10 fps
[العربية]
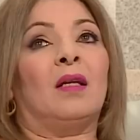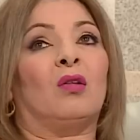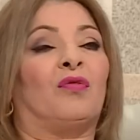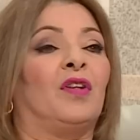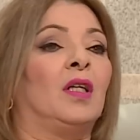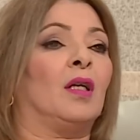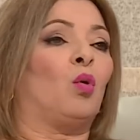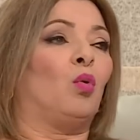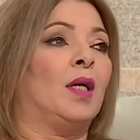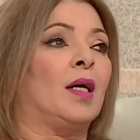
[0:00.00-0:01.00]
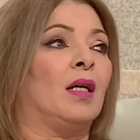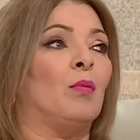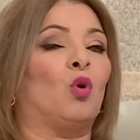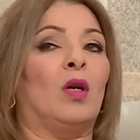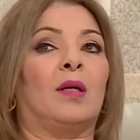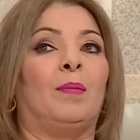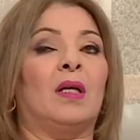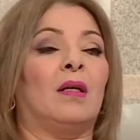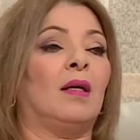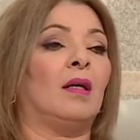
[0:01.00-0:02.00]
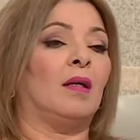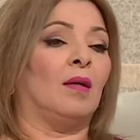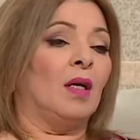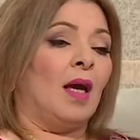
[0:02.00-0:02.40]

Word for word: لطفي يا خويا كلامك الكبير آه،